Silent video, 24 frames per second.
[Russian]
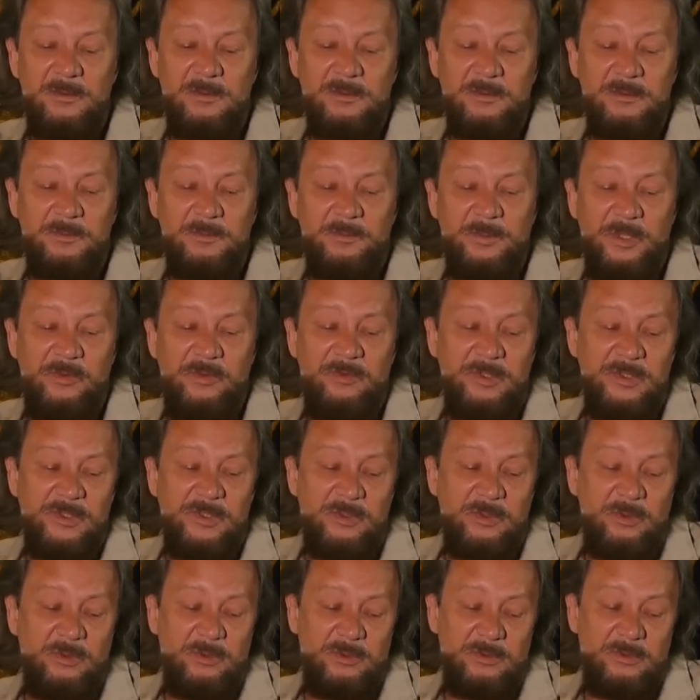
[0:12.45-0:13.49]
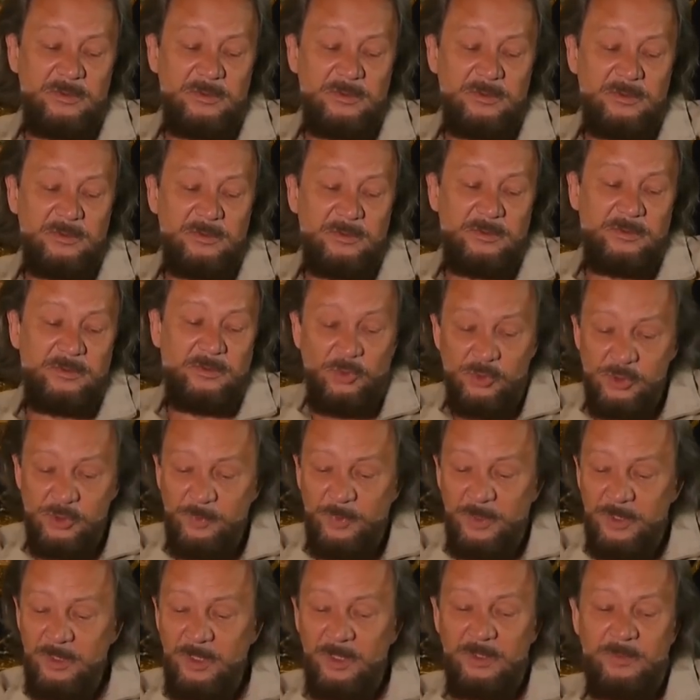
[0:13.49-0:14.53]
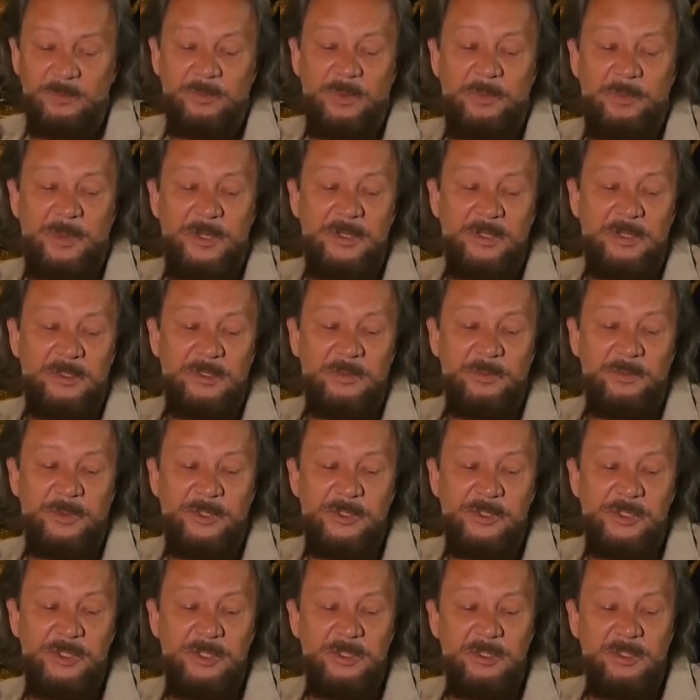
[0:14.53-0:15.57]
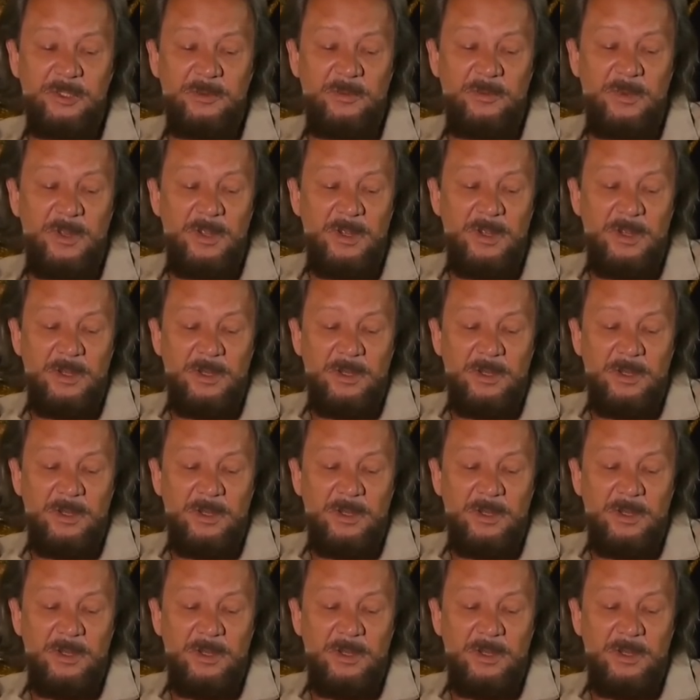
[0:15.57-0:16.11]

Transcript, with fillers: э, появился он э, тоже понят, по понятным причинам,